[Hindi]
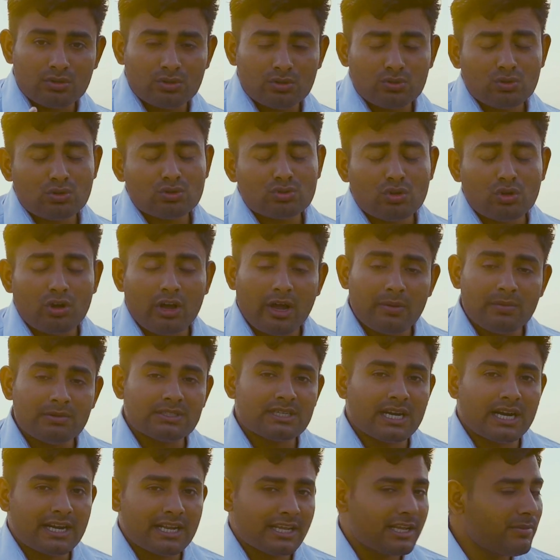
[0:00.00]
तो दोस्तों अब
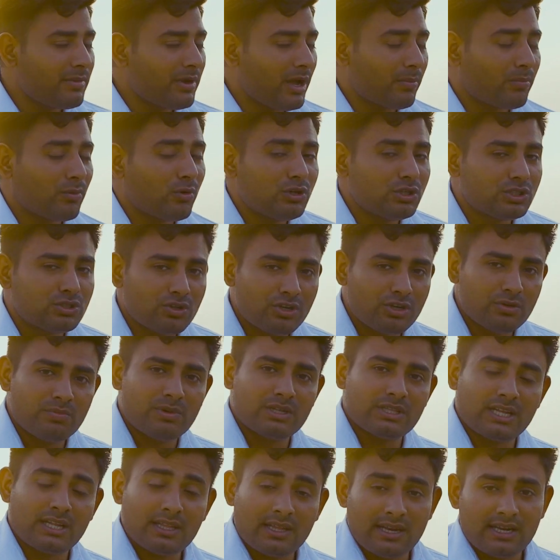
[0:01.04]
इस गाड़ी की मैं आपको स्टोरी
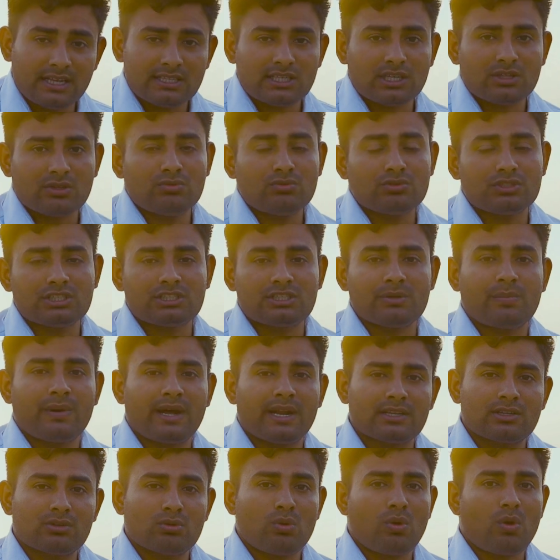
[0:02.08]
बता देना चाहता हूँ जैसे
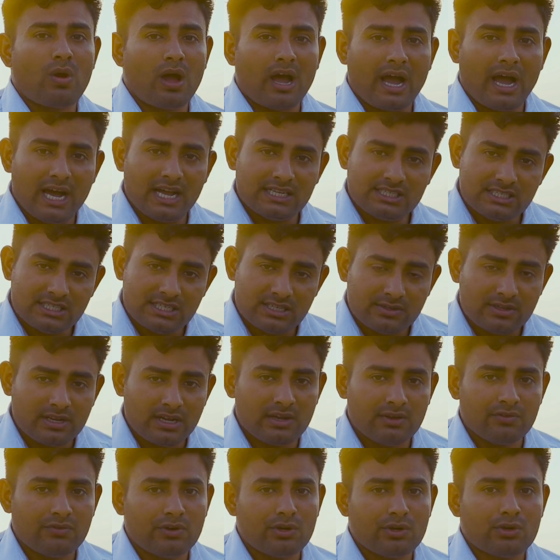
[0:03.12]
मान के चलो आज इस
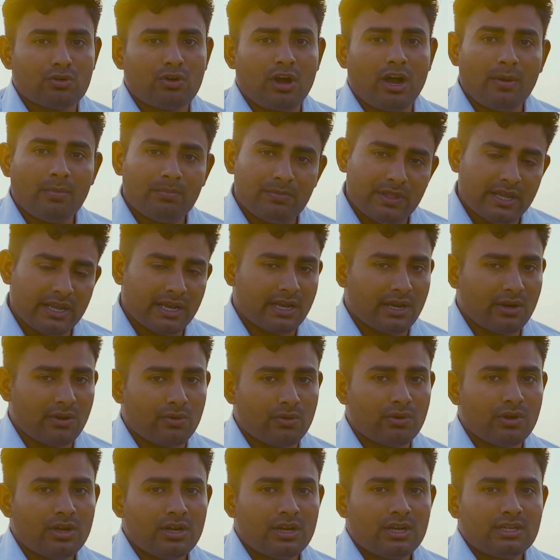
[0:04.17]
वीडियो को आप देख रहे
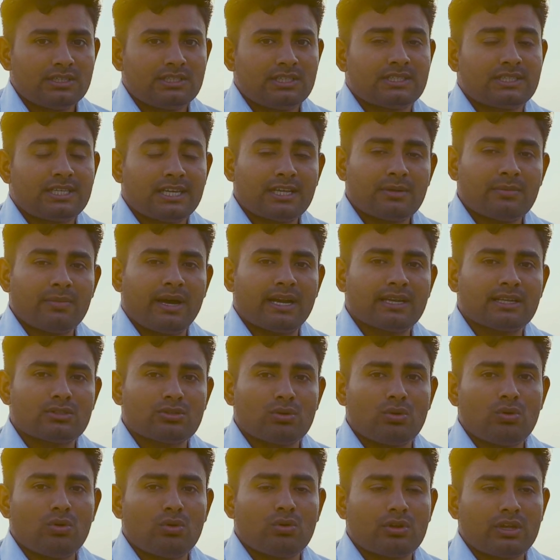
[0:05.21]
हो जैसे कि मान के
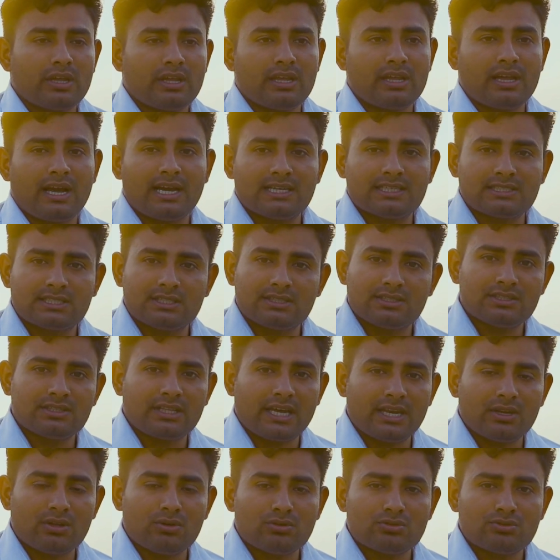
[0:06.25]
चलो कि आज कितनी
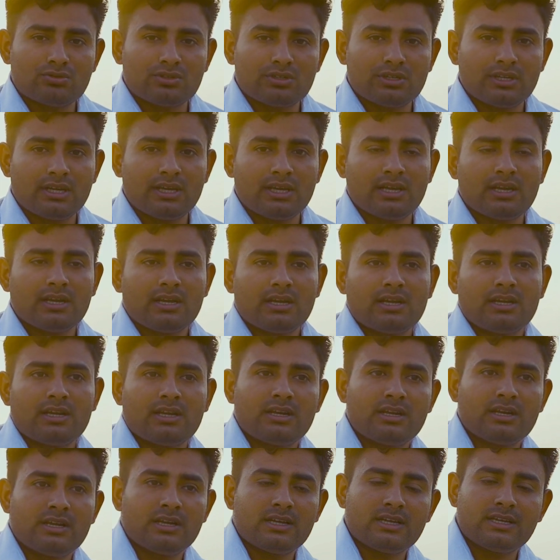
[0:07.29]
तारीख हो चुकी है
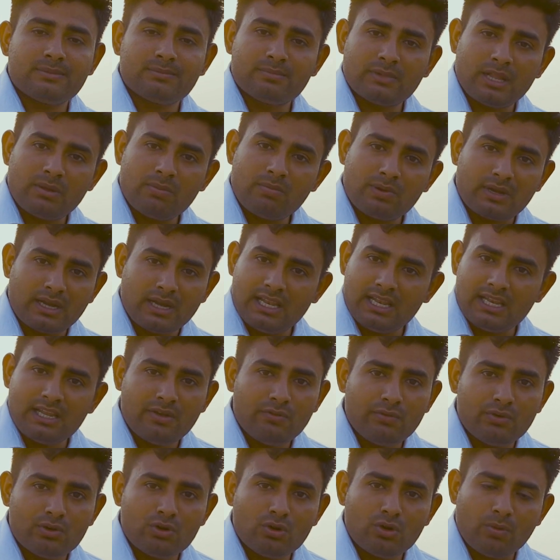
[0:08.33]
ए, मतलब कल
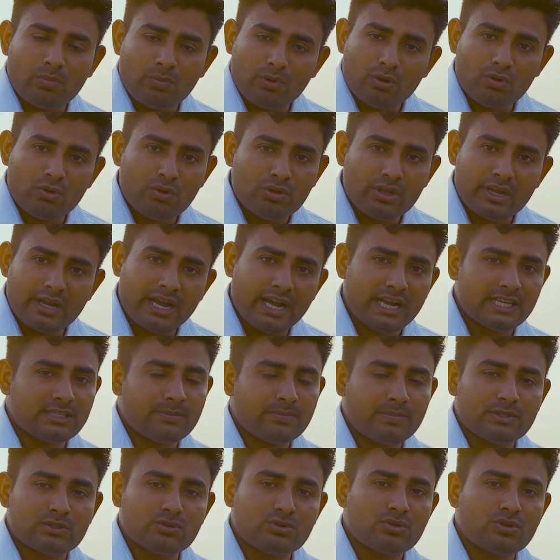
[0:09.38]
ये वीडियो अपलोड हो जाएगा आज
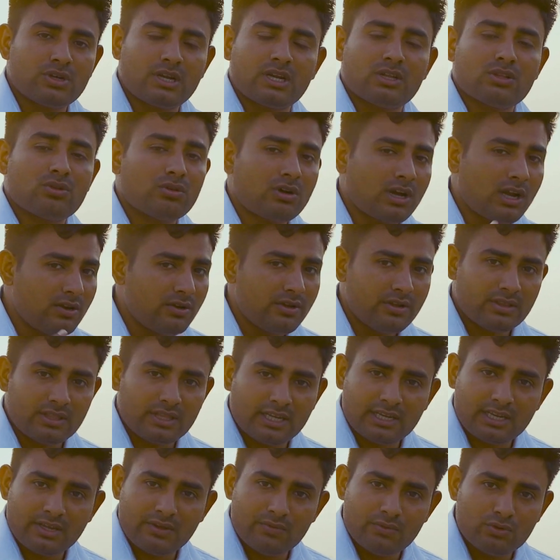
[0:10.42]
अपन शूट करें तो कल
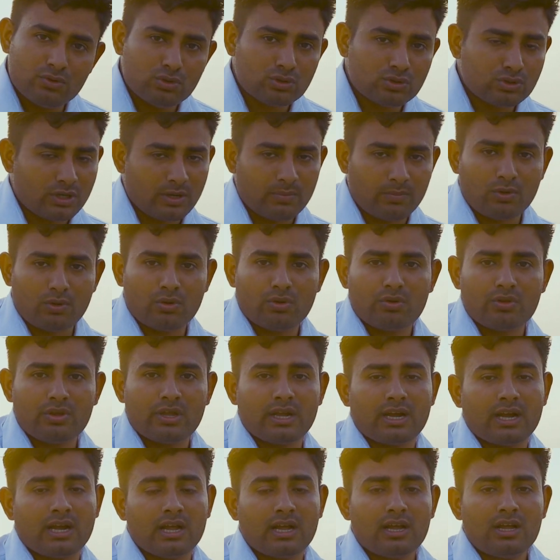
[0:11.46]
तक ये वीडियो अपलोड हो
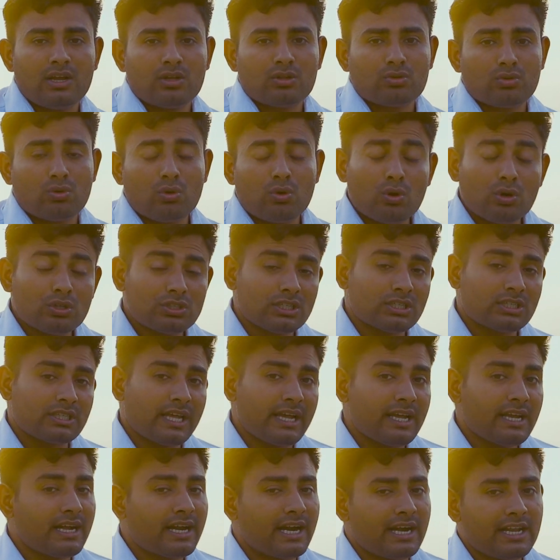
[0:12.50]
जाएगा तो हो
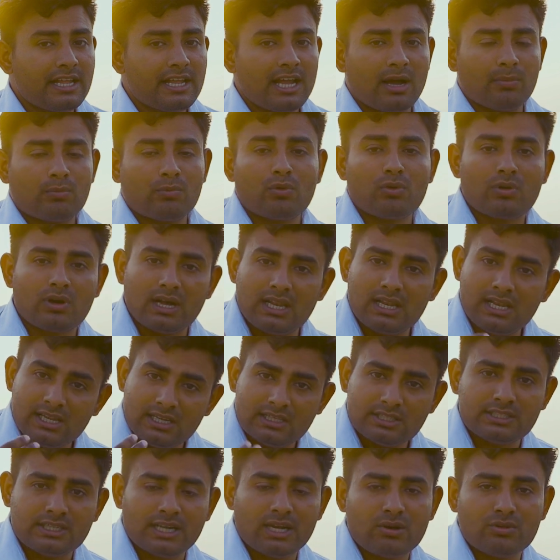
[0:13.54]
सकता है गाड़ी आपको कल
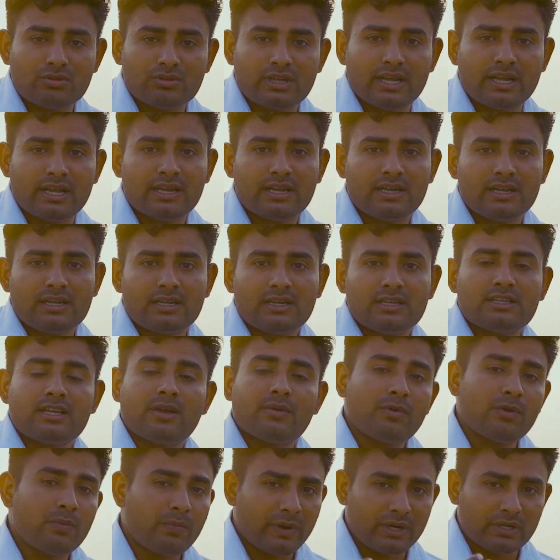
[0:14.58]
ही सेल हो जाए
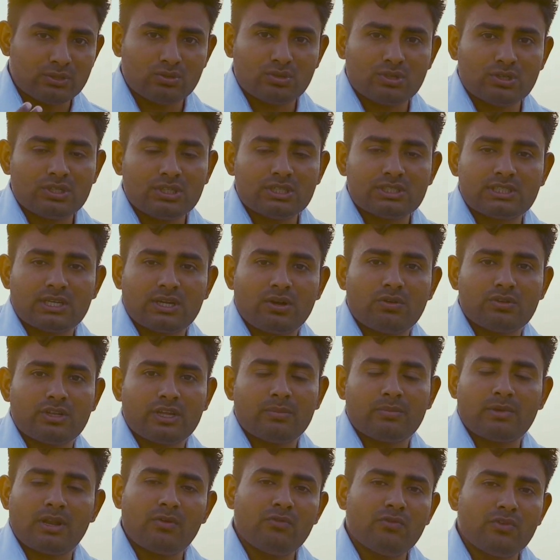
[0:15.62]
या फिर परसों के दिन सेल हो
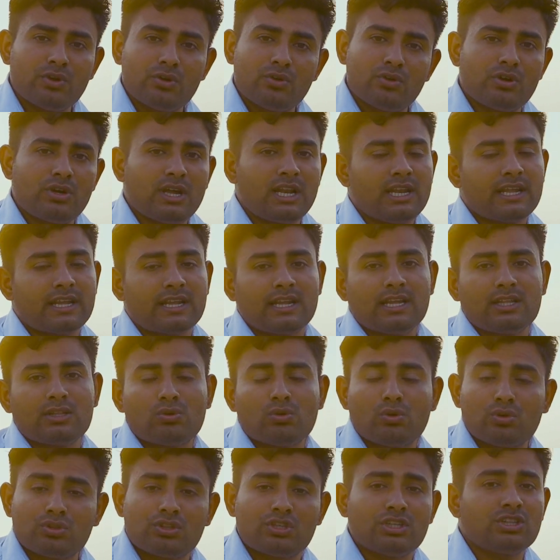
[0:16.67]
जाए मतलब वीडियो ढलने के
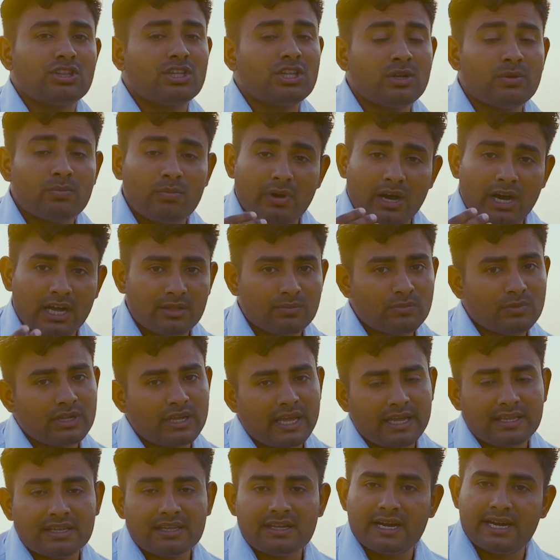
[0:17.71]
दो तीन दिन बाद में
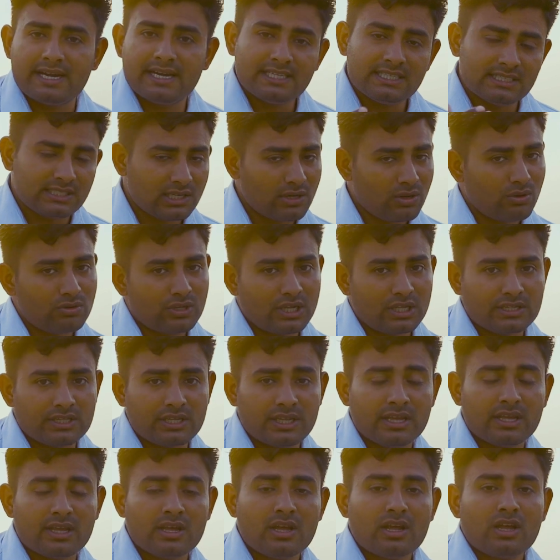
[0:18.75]
क्या ये गाड़ी सेल हो
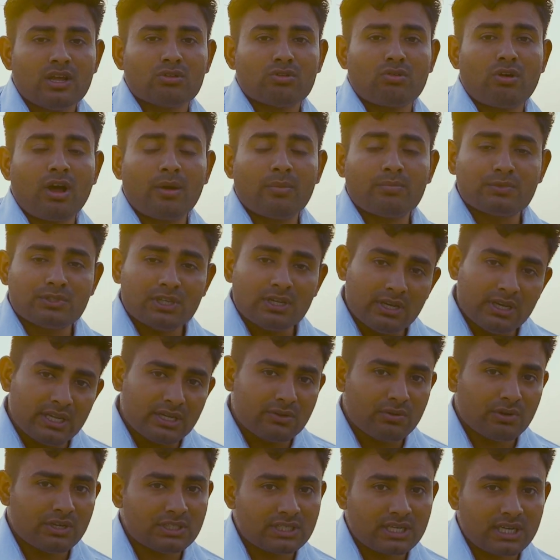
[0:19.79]
जाती है तो आपसे
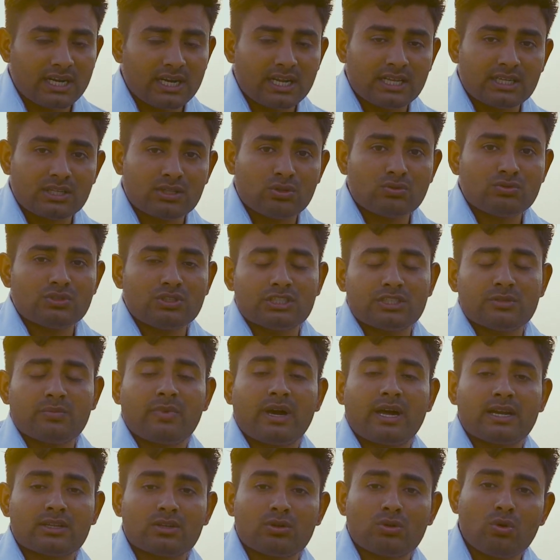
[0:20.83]
रिक्वेस्ट करना चाहता हूँ जैसे
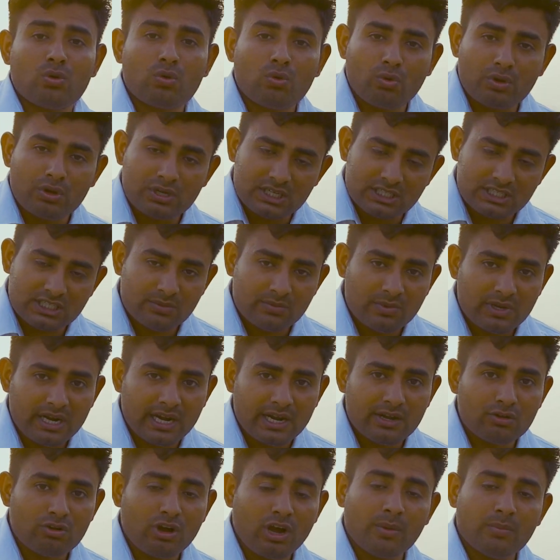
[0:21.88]
मान के लोग किसी भी
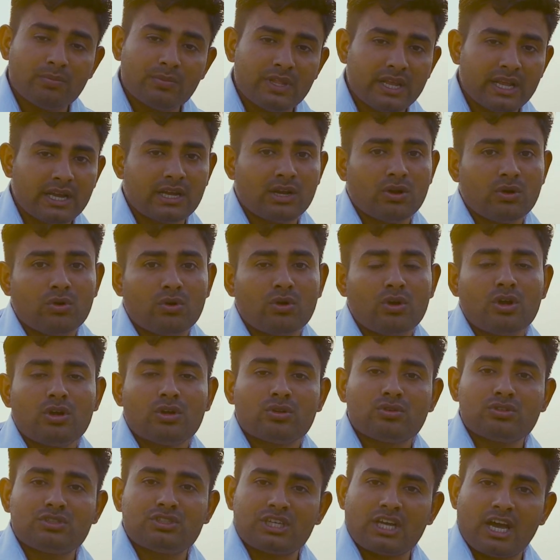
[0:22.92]
गाड़ी को आप देख रहे हो
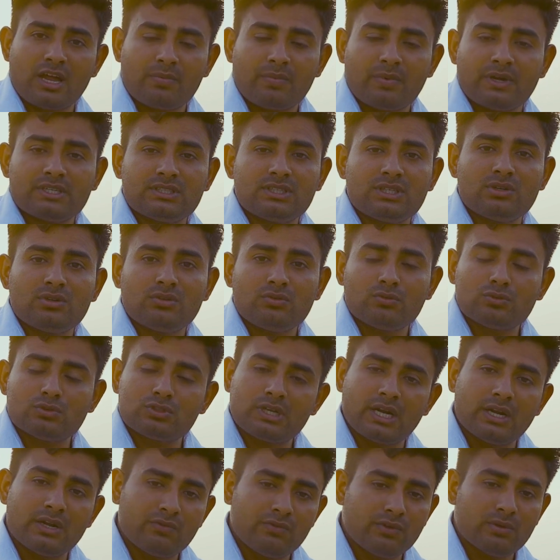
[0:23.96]
तो चार पाँच दिन
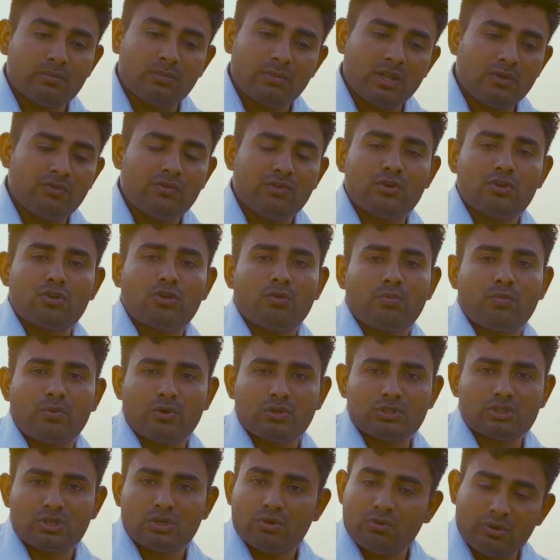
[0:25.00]
उस गाड़ी मतलब वीडियो को
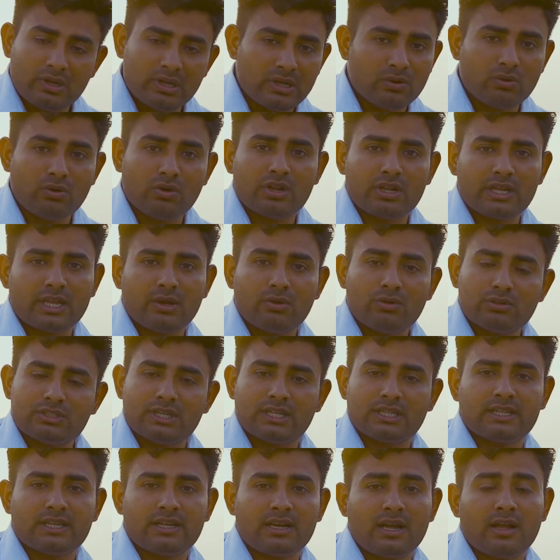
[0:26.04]
पोस्ट हुए हो रखे हो
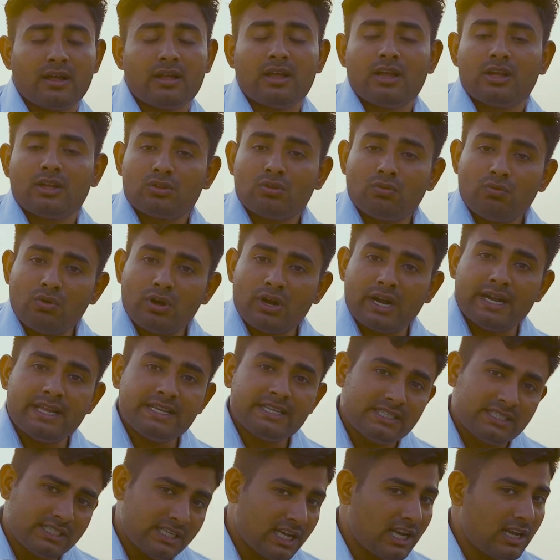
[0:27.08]
जाते हैं ना तो वो
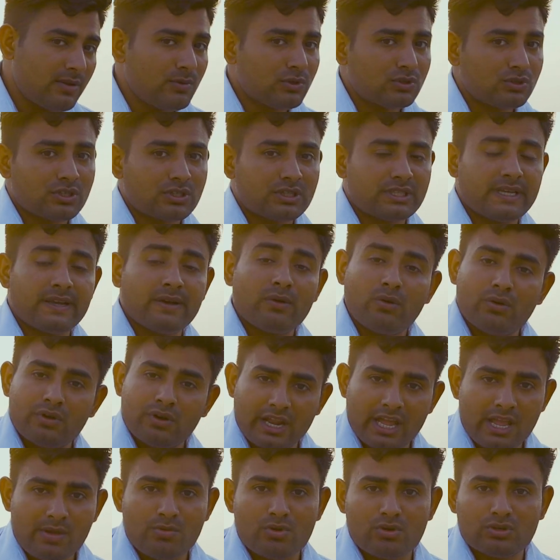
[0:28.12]
गाड़ी सेल भी हो सकती है और
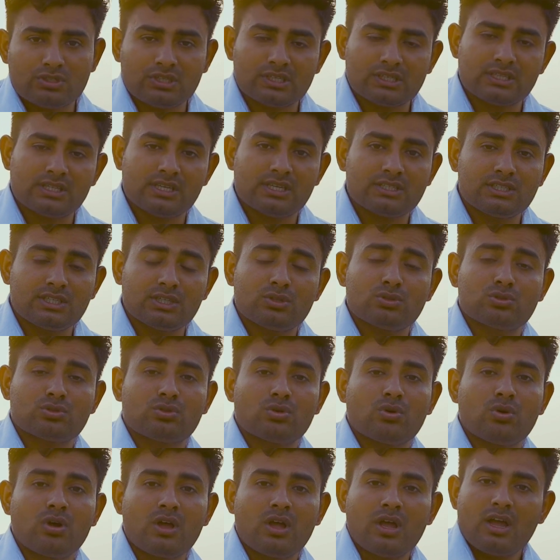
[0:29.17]
नहीं भी हो सकती है जी
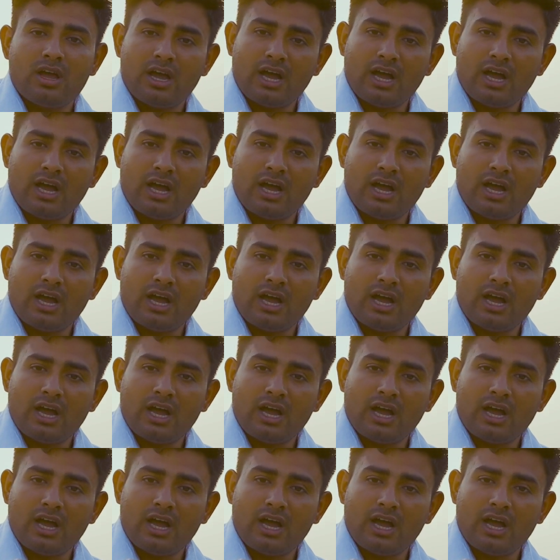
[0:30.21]
दोस्तों